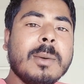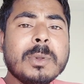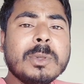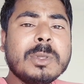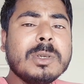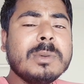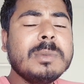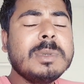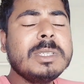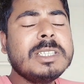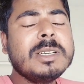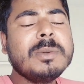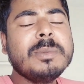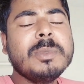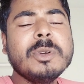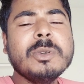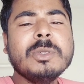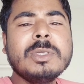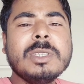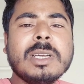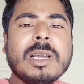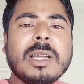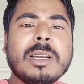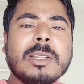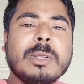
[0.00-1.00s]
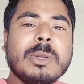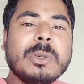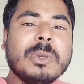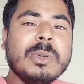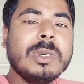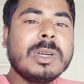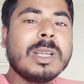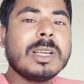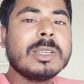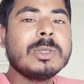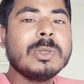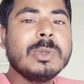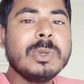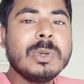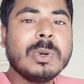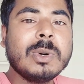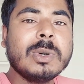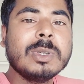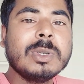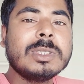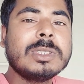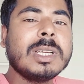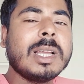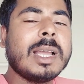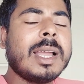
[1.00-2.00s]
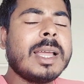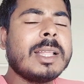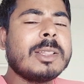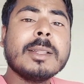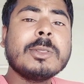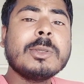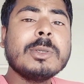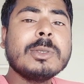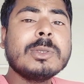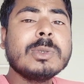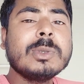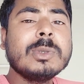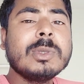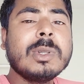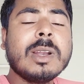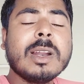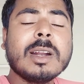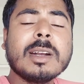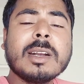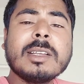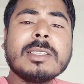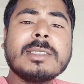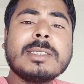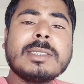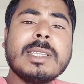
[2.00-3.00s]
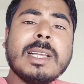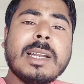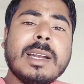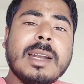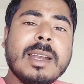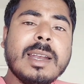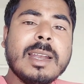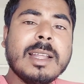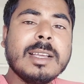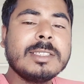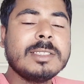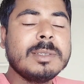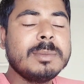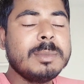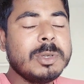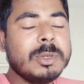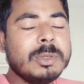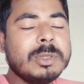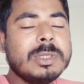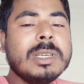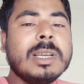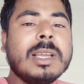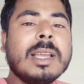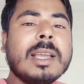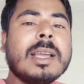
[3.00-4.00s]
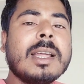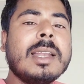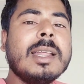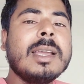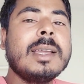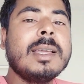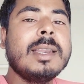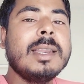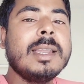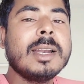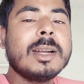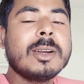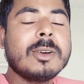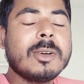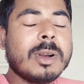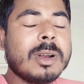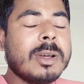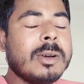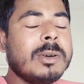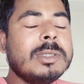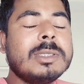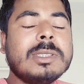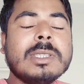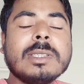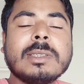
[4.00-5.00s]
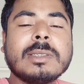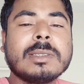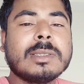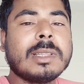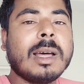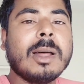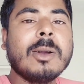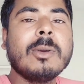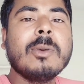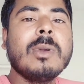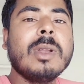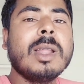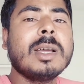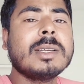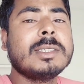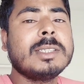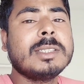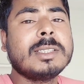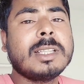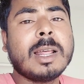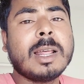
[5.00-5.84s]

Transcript: প্রথমে যে মিউজিকের ধনটা শুরু হচ্ছে এত সুন্দর একটা সেটনেস মিউজিক এখানে ক্রিয়েট করা হয়েছে দারুণ লাগছে